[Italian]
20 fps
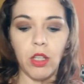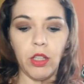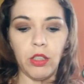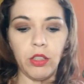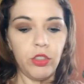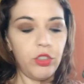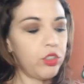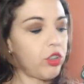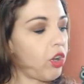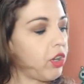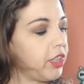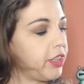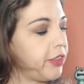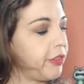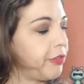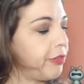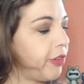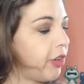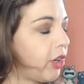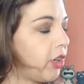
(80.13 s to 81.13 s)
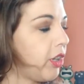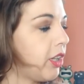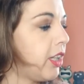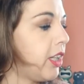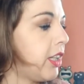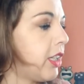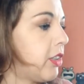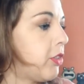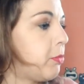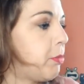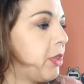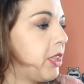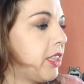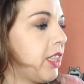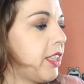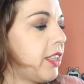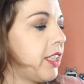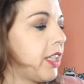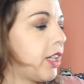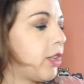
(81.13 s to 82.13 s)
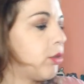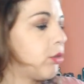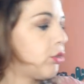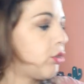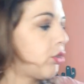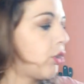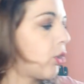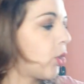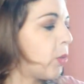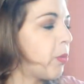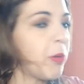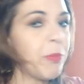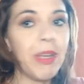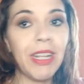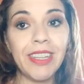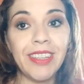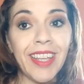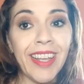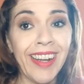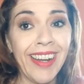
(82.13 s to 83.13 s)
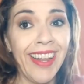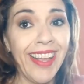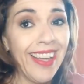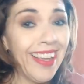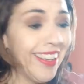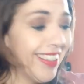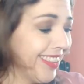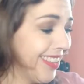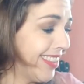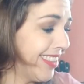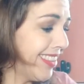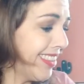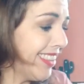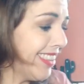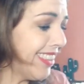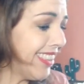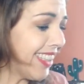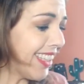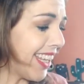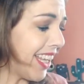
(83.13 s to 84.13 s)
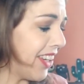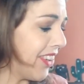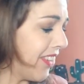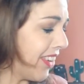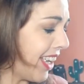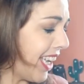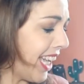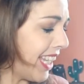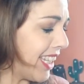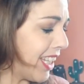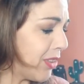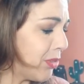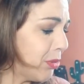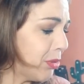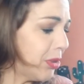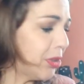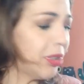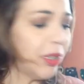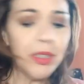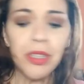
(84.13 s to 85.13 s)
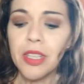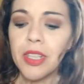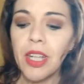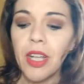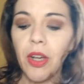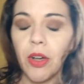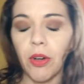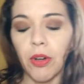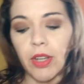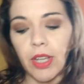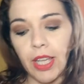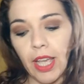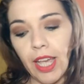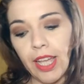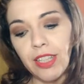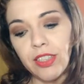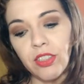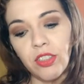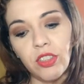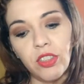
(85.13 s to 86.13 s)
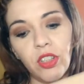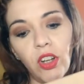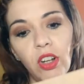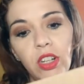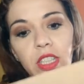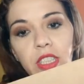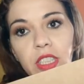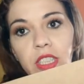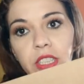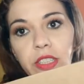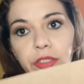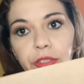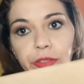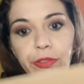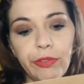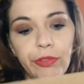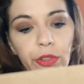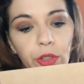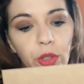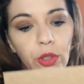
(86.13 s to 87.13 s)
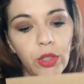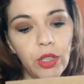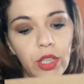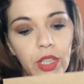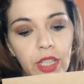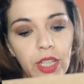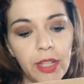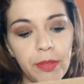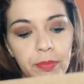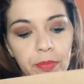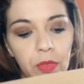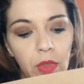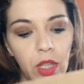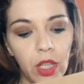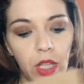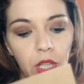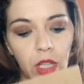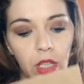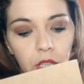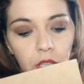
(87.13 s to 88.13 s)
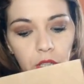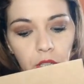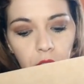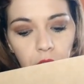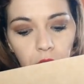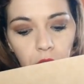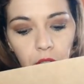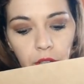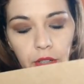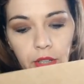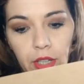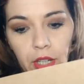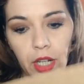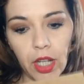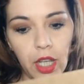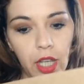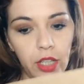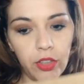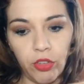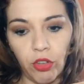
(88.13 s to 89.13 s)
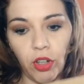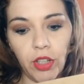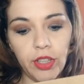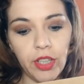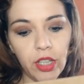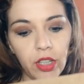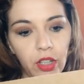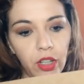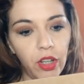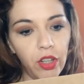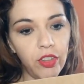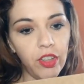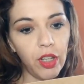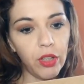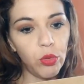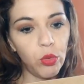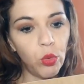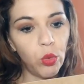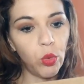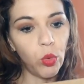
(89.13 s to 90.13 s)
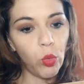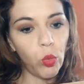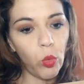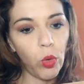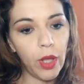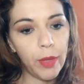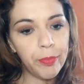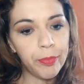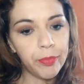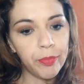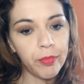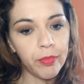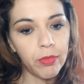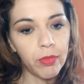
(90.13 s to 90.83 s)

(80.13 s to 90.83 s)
soliti fogli aspettate che non so come metterli che non cada tutto ok soliti fogli con eh, solite cose dunque